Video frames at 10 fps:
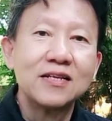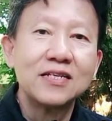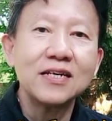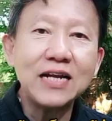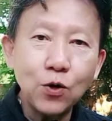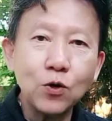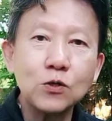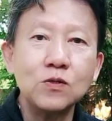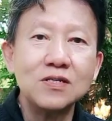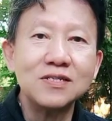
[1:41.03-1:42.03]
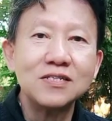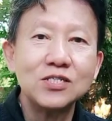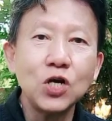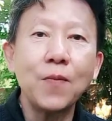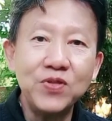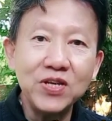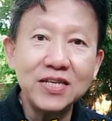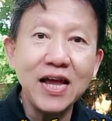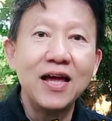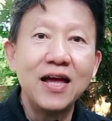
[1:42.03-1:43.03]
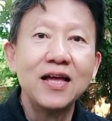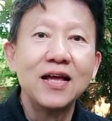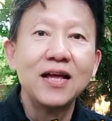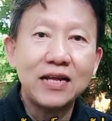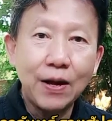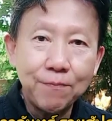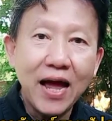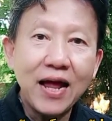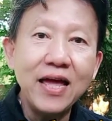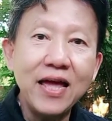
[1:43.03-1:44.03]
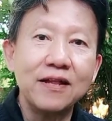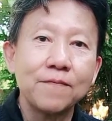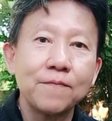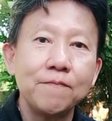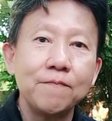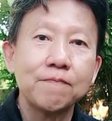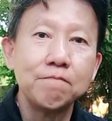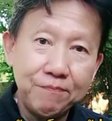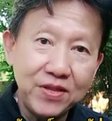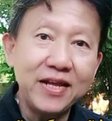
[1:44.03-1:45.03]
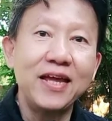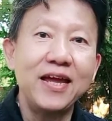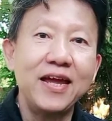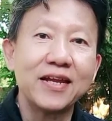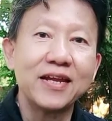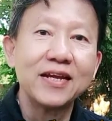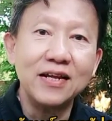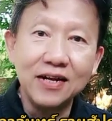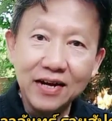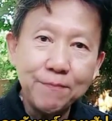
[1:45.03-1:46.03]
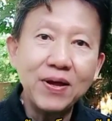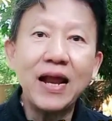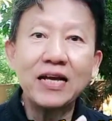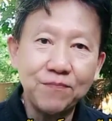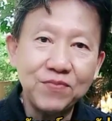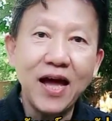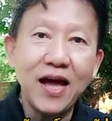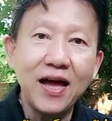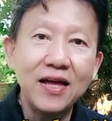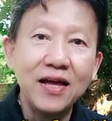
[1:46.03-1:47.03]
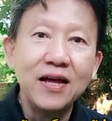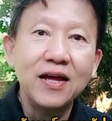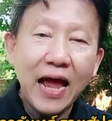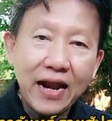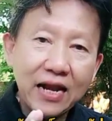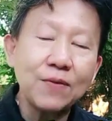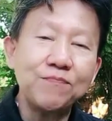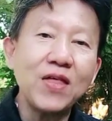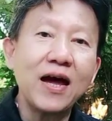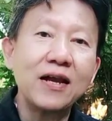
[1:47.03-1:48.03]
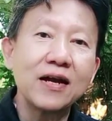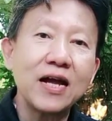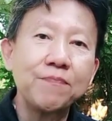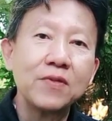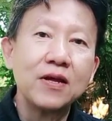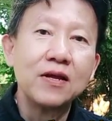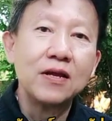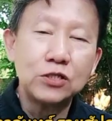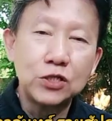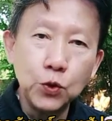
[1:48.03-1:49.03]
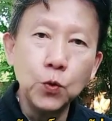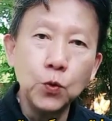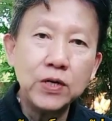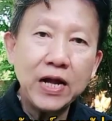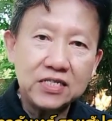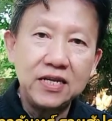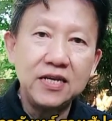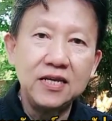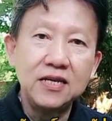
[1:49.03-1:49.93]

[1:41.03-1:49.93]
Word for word: ซึ่งนักลงทุนชอบที่จะทำการเล่นแบบเดทเทรดหรือเล่นเป็นรายสัปดาห์ แต่ละสัปดาห์นะครับ เราจะดูดัชนี